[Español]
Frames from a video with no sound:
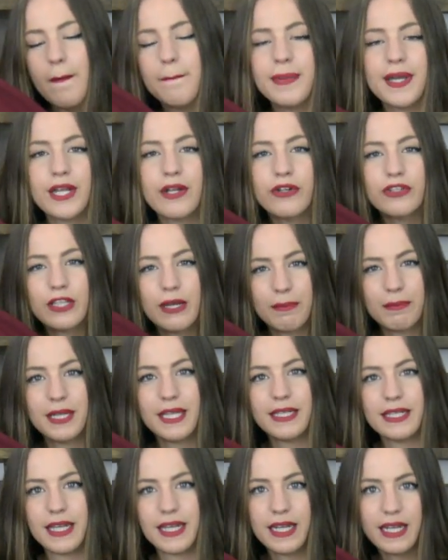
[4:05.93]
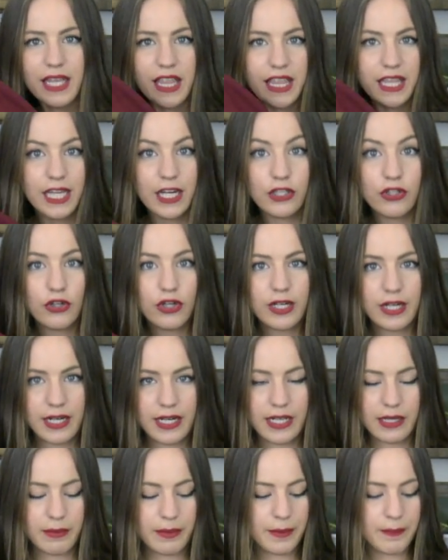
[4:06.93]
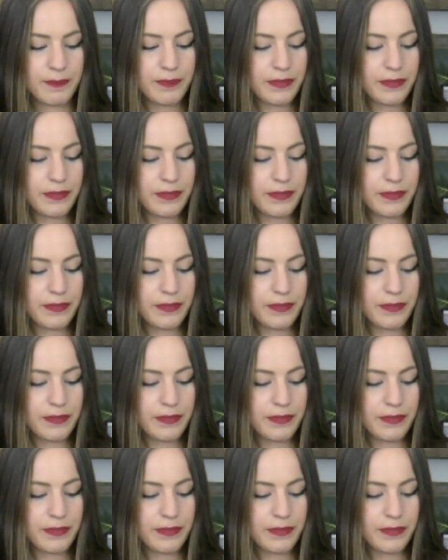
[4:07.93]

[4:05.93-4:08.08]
pero también tiene cierto relieve.